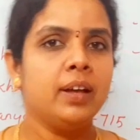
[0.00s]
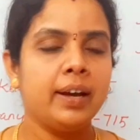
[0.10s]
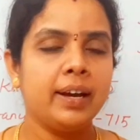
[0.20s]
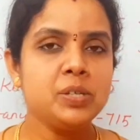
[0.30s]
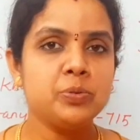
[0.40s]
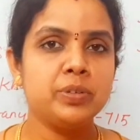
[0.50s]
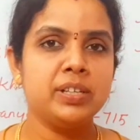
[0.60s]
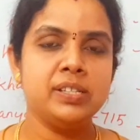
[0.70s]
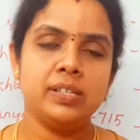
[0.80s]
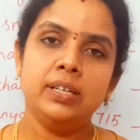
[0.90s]
ஹாய்
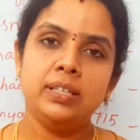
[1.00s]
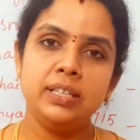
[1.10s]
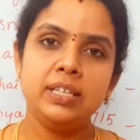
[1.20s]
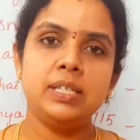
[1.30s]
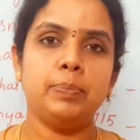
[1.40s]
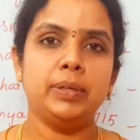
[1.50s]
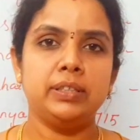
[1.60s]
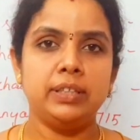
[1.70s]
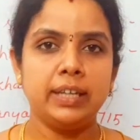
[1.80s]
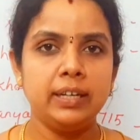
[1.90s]
ஸ்டூடெண்ட்ஸ் நீட்டை
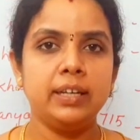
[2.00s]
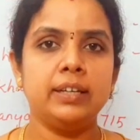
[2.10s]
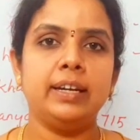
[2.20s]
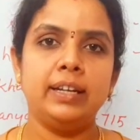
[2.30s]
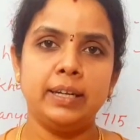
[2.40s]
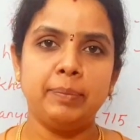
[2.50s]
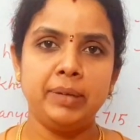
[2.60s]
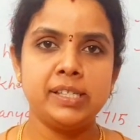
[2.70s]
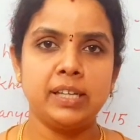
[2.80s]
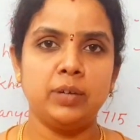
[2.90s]
பற்றின எல்லா ரெகுலர்
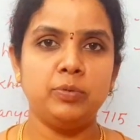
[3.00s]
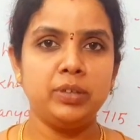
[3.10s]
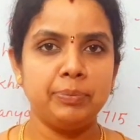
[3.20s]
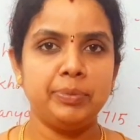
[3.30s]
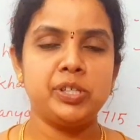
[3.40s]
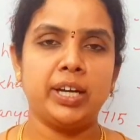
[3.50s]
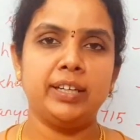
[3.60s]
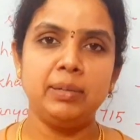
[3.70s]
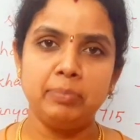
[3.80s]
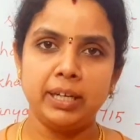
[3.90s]
அப்டேட்ஸ்க்காகவும் நம்ம
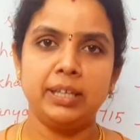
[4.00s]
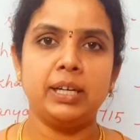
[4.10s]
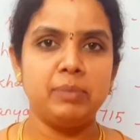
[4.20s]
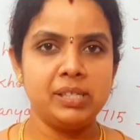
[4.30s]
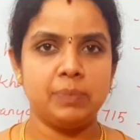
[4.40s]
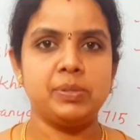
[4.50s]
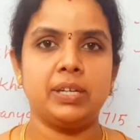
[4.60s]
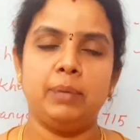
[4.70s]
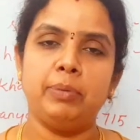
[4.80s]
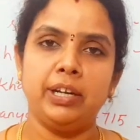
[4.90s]
சேனலை மறக்காமல்
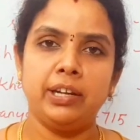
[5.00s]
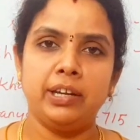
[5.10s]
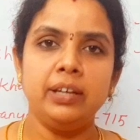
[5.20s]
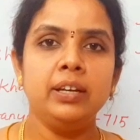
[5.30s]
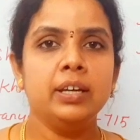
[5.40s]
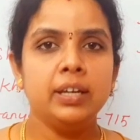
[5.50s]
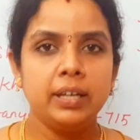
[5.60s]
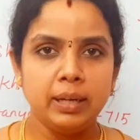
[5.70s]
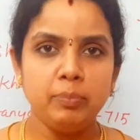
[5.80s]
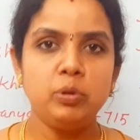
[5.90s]
சப்ஸ்கிரைப் பண்ணிவிடுங்க
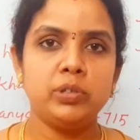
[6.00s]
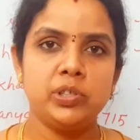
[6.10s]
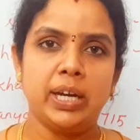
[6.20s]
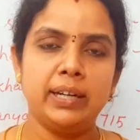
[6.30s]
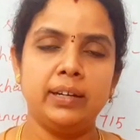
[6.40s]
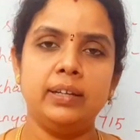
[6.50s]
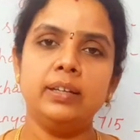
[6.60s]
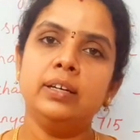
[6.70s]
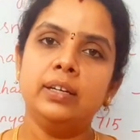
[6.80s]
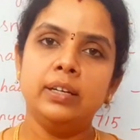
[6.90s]
நம்மளோட
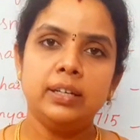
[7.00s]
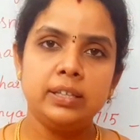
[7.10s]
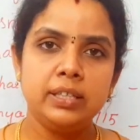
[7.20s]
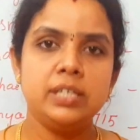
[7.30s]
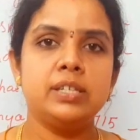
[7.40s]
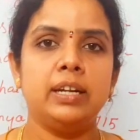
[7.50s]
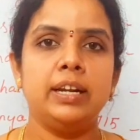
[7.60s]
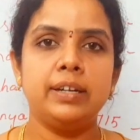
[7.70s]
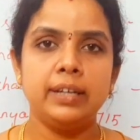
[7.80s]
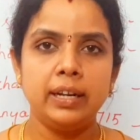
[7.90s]
சேனலில் நீட்
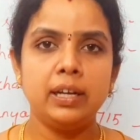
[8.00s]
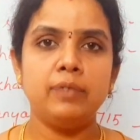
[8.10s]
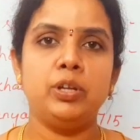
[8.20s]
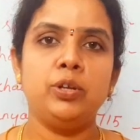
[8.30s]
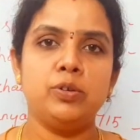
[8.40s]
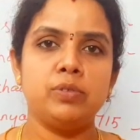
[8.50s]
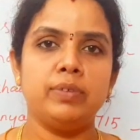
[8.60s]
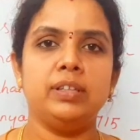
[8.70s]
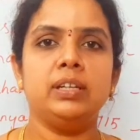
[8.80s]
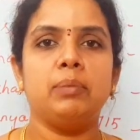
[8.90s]
ரிலேட்டட் எல்லா
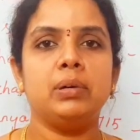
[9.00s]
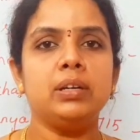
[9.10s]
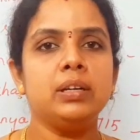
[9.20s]
வீடியோஸும் வந்து நம்ம